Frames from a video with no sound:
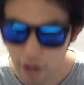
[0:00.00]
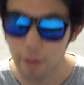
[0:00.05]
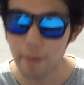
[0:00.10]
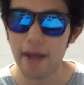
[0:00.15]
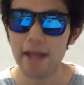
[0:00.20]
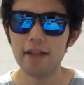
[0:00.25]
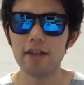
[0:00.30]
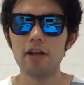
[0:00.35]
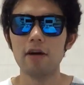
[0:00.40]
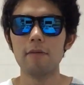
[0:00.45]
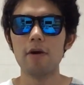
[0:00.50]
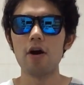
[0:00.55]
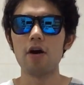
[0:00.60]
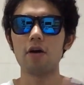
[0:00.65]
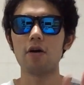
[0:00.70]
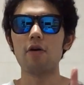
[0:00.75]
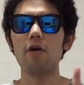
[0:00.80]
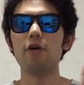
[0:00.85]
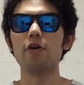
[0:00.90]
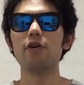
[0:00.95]
コメントも
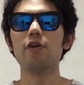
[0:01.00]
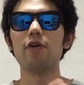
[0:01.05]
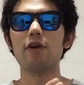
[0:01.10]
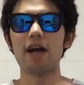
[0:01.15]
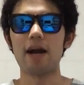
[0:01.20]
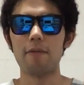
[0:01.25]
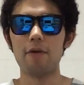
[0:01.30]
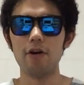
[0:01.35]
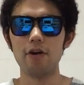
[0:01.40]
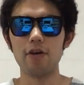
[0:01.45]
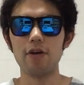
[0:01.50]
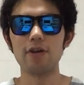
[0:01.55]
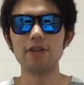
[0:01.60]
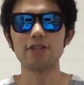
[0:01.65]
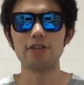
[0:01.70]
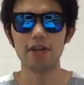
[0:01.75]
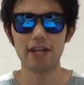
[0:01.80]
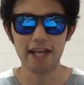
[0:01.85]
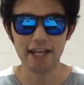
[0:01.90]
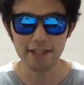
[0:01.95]
高評価もよろし
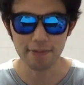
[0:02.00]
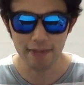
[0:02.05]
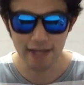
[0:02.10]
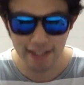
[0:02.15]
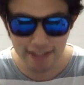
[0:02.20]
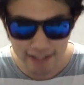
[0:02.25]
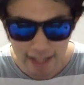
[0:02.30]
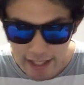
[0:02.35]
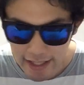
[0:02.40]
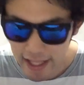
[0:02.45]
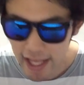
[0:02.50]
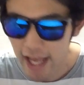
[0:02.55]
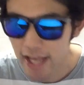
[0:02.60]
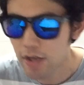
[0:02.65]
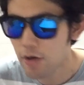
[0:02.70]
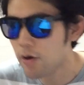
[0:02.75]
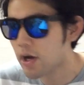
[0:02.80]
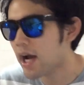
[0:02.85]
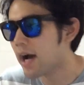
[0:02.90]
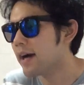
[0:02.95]
くお願いします。低
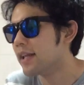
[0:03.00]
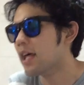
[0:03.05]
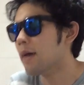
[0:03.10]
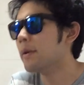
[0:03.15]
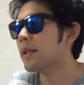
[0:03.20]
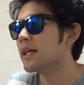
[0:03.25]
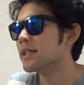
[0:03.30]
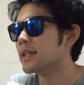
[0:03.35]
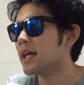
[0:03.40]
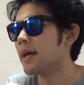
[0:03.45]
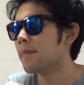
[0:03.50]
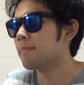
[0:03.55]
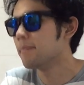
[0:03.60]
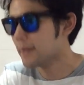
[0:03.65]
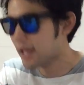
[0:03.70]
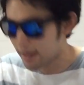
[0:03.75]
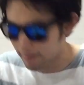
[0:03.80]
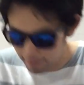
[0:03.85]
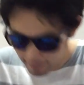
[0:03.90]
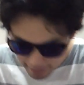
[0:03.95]
評価はダメだぜ。
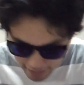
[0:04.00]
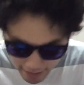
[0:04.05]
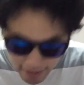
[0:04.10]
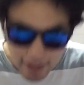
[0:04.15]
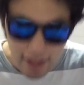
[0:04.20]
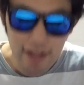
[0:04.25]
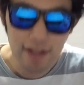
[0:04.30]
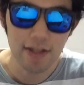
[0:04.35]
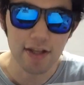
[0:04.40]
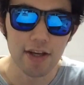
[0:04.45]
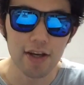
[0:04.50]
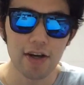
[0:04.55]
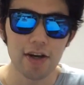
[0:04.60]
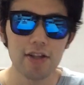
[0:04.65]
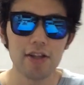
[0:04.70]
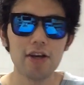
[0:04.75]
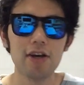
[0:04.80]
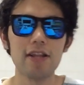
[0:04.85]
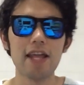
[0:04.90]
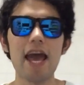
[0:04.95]
ね。というこ
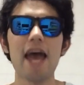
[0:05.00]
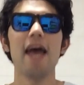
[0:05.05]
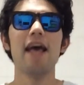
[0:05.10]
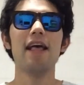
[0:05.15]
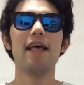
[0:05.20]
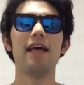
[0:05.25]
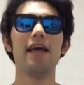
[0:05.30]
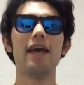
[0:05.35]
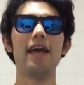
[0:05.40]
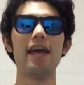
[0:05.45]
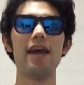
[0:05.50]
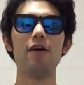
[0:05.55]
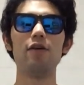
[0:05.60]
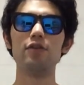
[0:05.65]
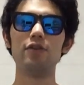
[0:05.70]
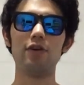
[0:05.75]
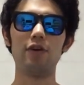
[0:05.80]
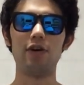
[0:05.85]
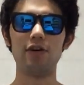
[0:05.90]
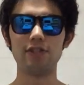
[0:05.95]
とで、えー、大
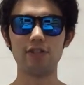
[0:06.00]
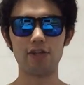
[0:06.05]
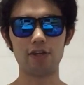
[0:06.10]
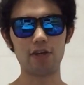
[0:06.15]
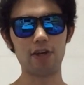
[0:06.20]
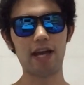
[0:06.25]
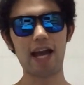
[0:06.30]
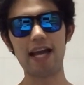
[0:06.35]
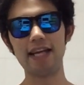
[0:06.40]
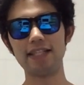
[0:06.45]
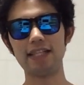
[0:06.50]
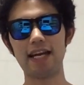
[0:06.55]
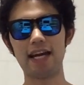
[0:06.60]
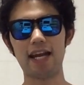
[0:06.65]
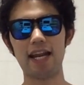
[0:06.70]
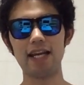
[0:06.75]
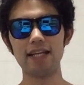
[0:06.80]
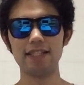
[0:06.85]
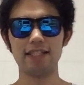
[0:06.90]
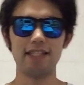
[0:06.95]
野放送局したか
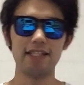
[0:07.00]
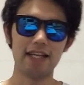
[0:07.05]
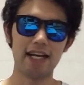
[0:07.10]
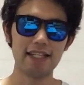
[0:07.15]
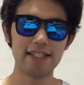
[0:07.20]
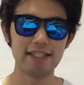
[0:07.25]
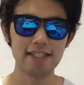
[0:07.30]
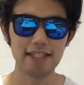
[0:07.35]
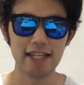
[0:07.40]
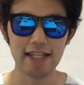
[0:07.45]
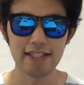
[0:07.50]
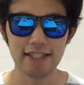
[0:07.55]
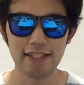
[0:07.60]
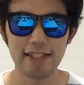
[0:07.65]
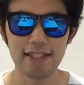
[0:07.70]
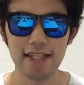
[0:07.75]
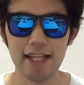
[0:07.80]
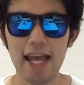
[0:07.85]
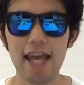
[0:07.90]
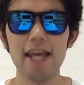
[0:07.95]
ら7月です
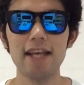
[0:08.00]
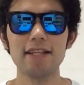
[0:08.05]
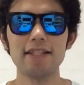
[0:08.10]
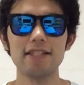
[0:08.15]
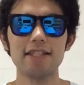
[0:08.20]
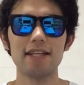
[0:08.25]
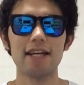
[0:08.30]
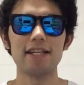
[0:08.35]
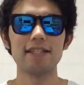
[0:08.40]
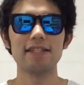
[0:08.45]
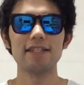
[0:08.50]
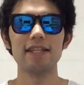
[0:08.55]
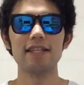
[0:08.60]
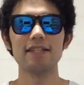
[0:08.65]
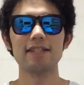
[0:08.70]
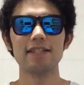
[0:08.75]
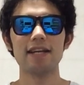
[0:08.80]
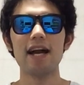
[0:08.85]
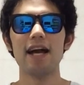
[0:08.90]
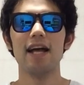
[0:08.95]
ね4月で
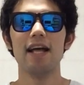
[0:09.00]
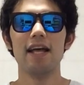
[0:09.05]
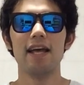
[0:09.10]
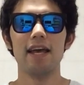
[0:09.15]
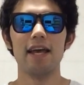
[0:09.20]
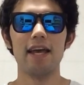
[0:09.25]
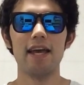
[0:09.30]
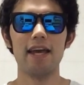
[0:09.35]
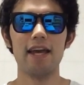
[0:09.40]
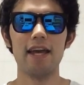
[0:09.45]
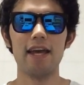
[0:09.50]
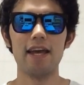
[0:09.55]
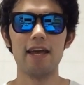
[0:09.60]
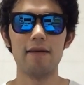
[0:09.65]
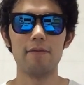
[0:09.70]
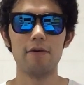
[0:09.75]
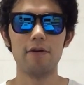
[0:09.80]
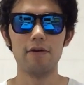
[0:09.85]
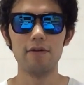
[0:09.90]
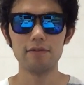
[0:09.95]
すが、
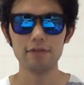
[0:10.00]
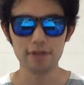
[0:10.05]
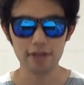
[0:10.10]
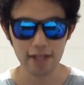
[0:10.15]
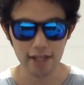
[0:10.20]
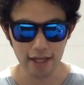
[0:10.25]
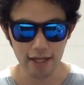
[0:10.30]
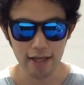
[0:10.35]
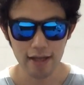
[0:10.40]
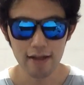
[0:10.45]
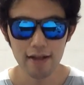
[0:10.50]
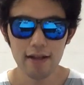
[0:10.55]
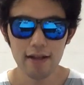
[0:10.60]
えー、もう本当に